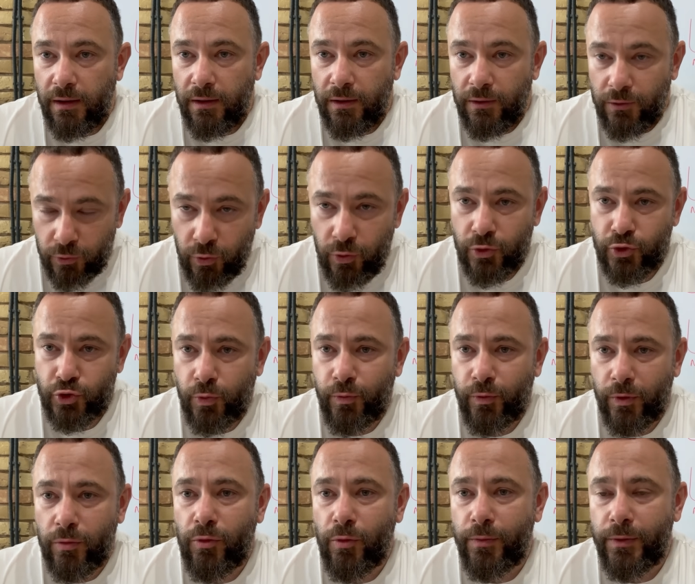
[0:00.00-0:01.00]
но жопу
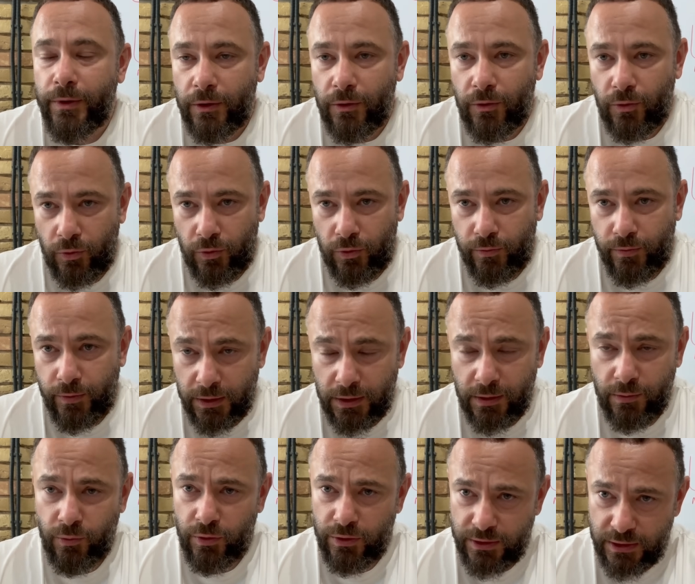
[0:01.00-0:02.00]
ему прикроют.
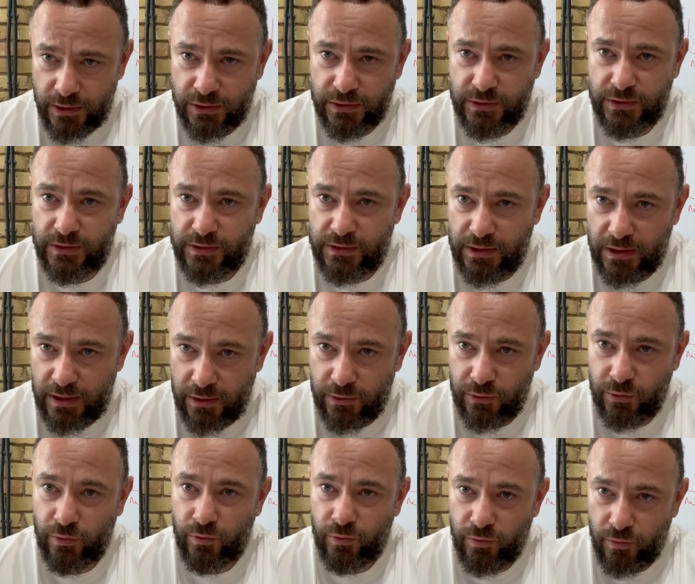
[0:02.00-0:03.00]
Поэтому он держится за
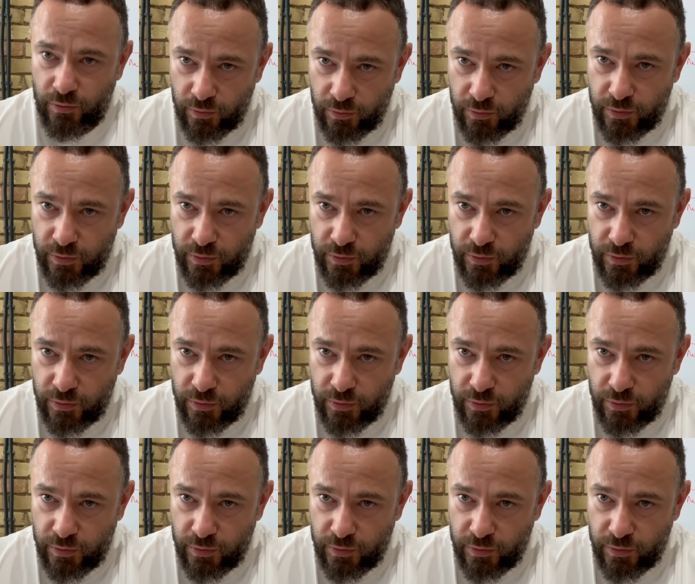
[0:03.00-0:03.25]
эту